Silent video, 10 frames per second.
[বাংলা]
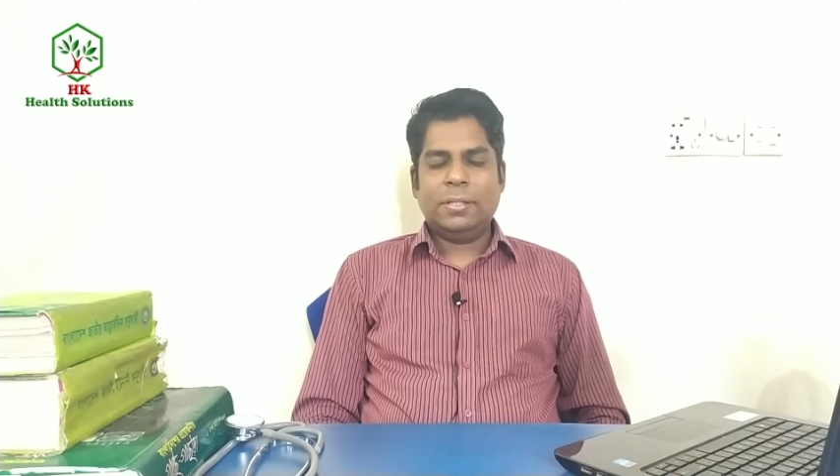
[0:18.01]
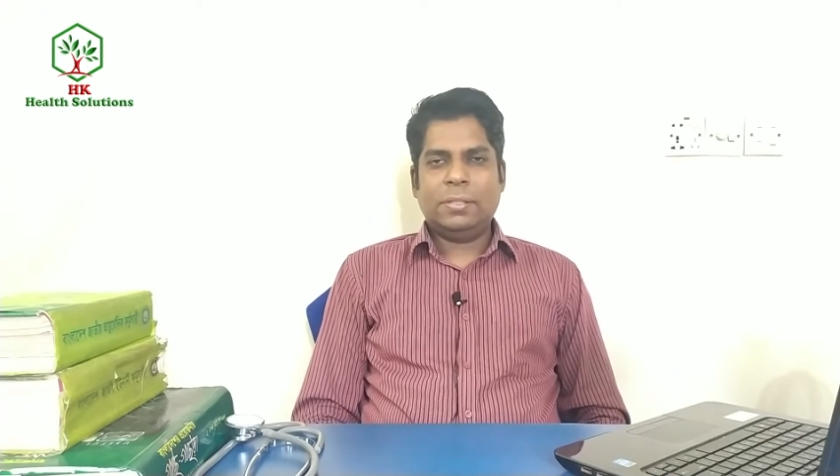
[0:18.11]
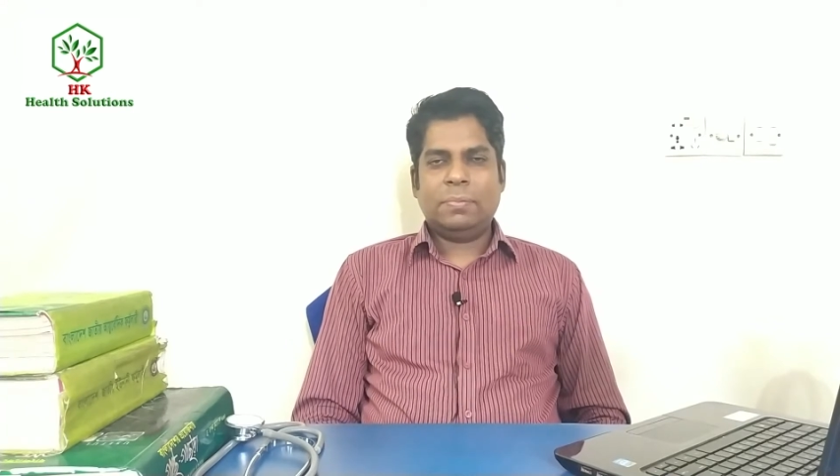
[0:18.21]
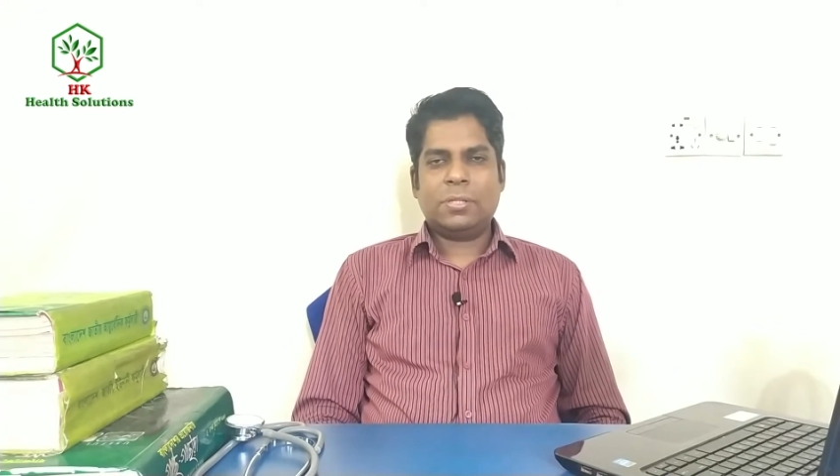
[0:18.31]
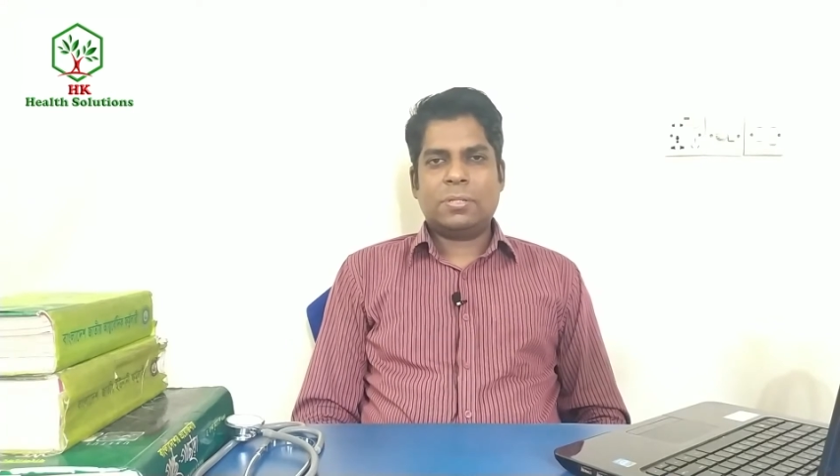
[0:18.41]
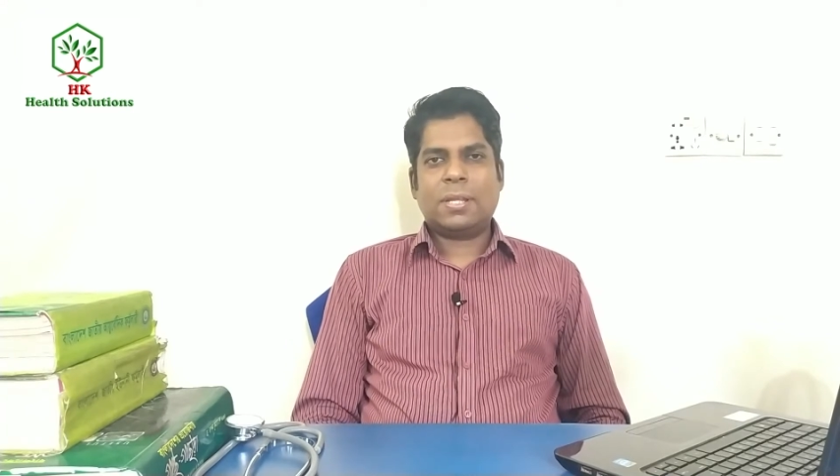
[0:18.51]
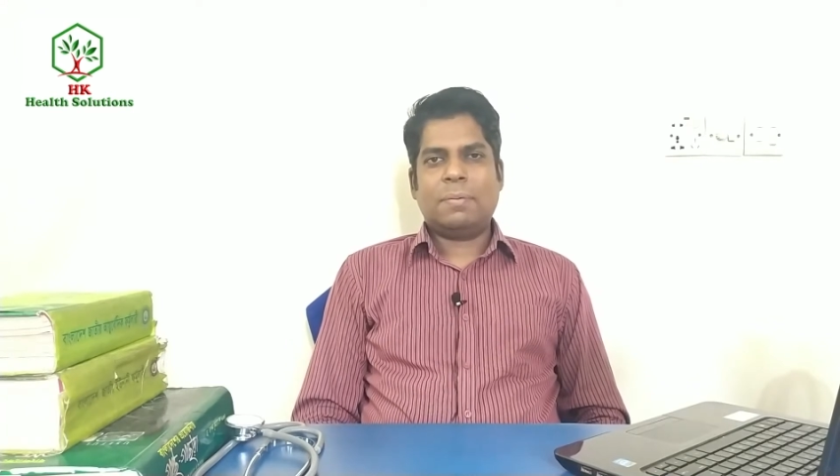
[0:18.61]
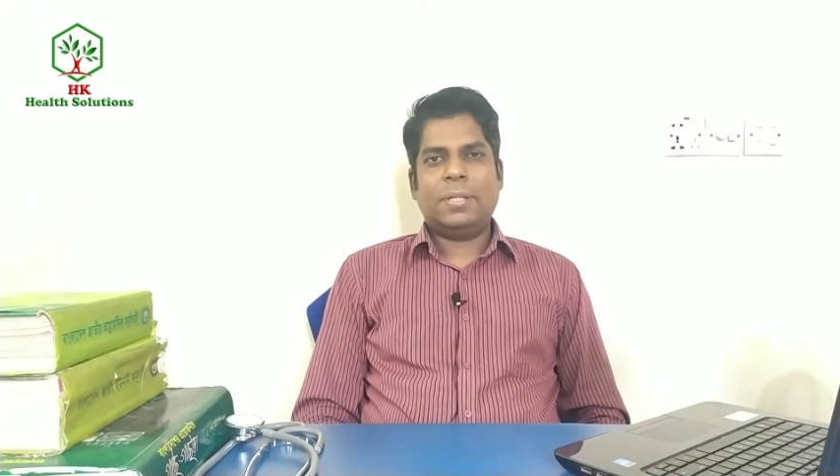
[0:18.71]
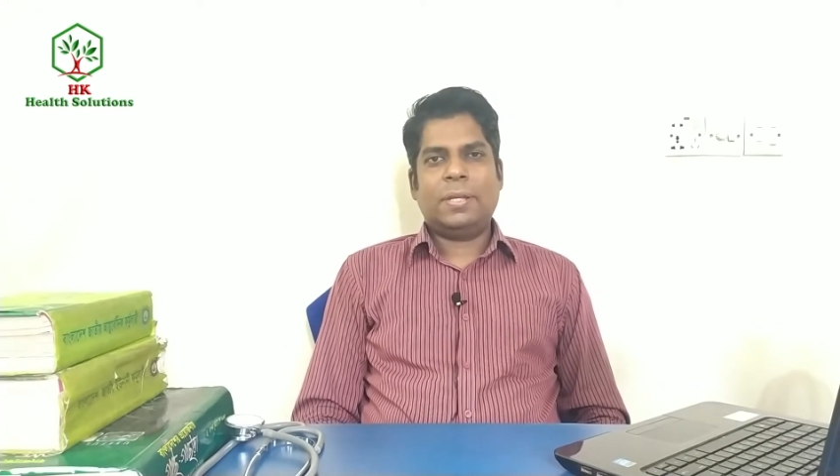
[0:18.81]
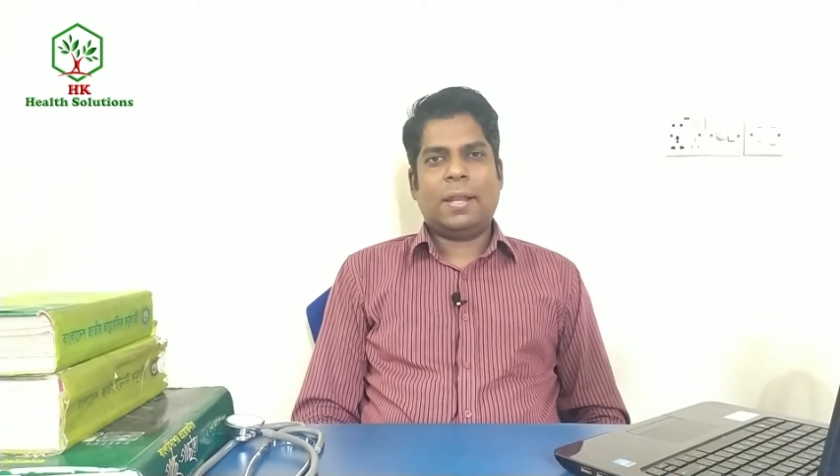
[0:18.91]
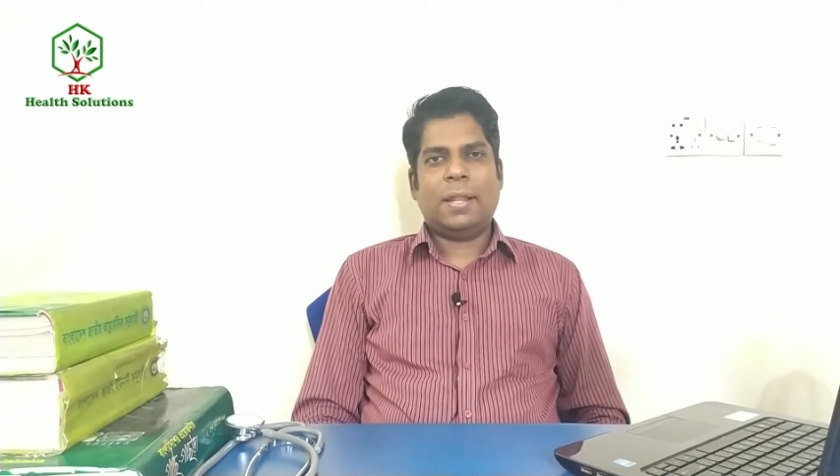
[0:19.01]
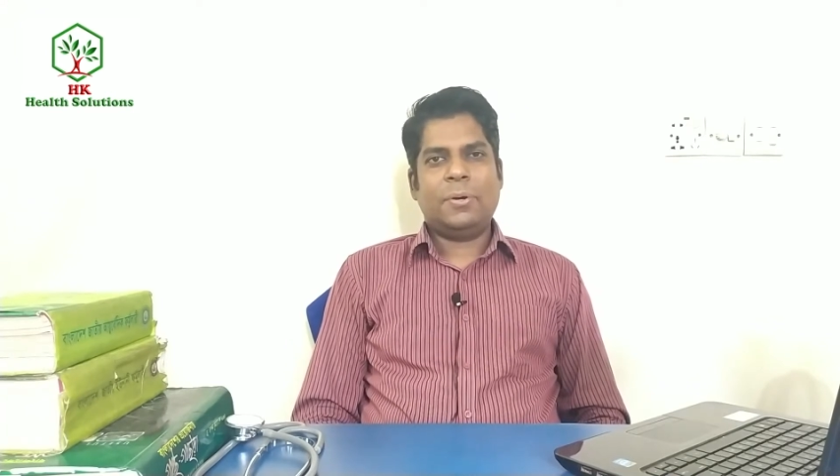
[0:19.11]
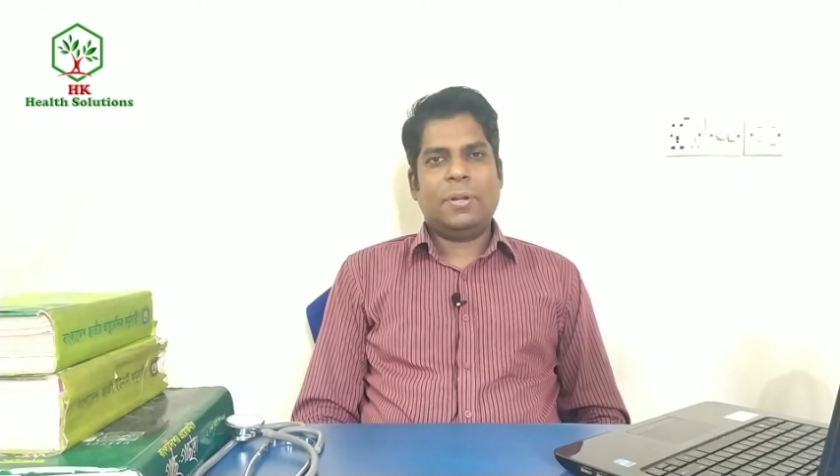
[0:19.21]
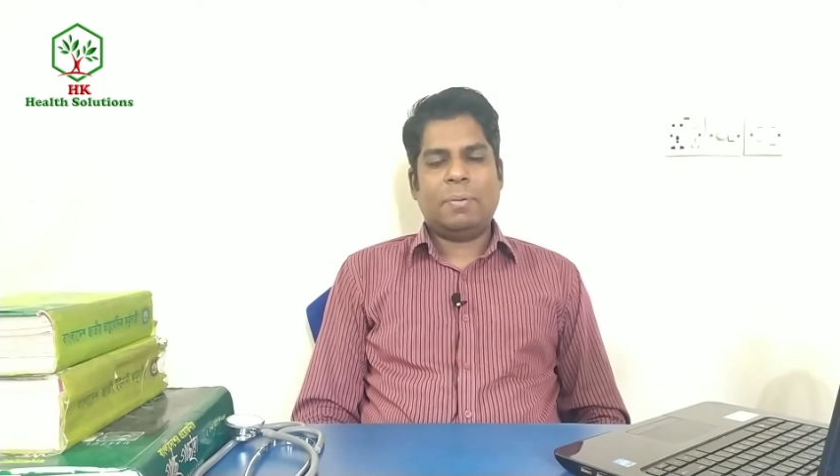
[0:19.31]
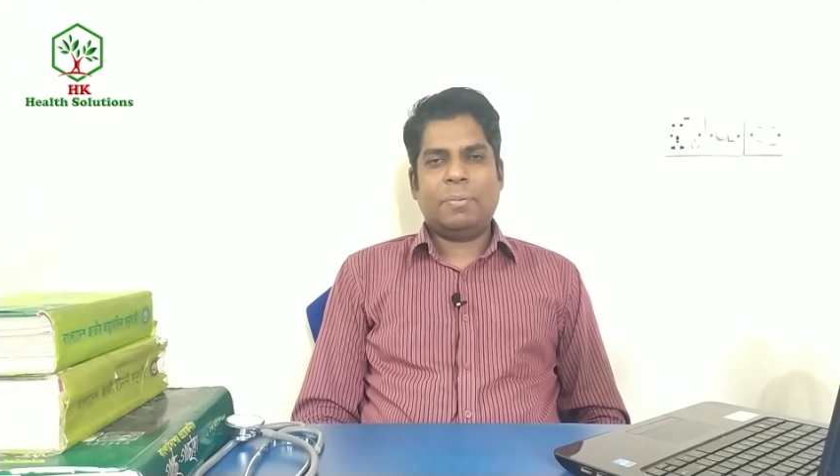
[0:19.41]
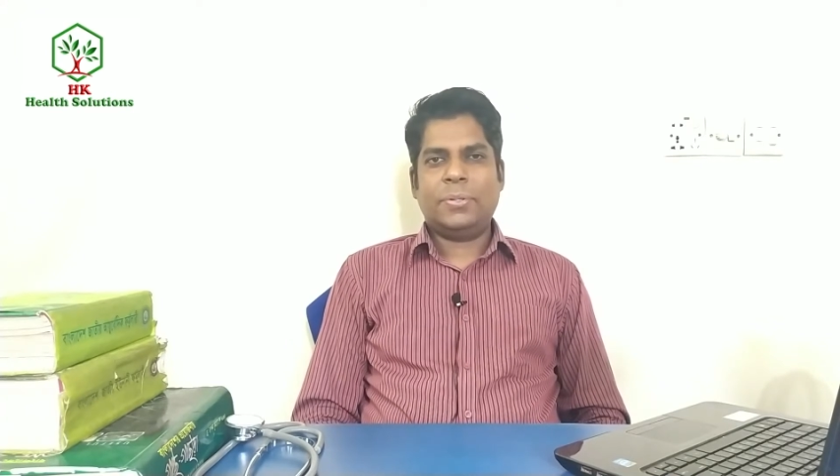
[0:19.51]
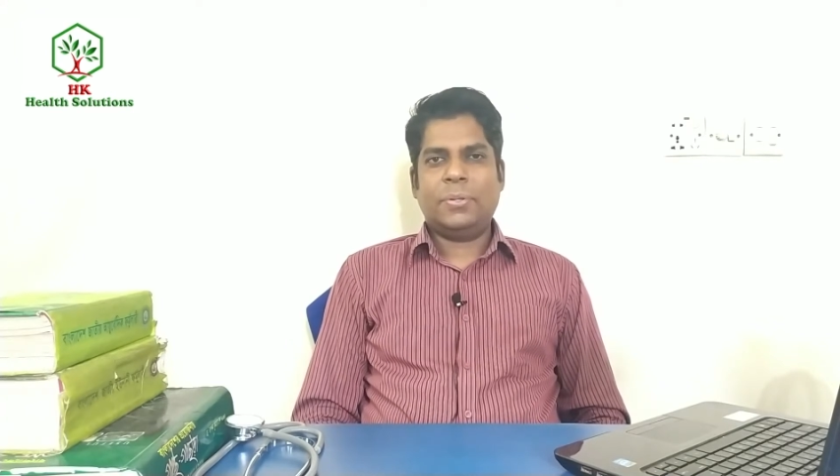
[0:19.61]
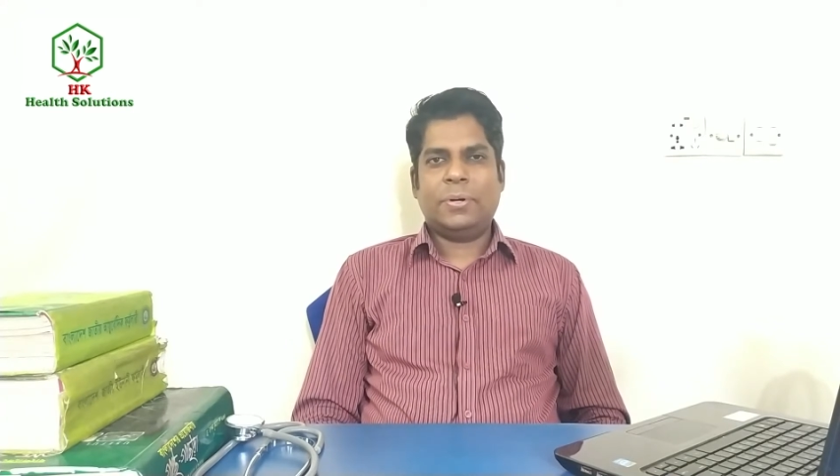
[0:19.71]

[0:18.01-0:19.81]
যে ভেষজটা আমাদের রান্নাঘরে ব্যবহৃত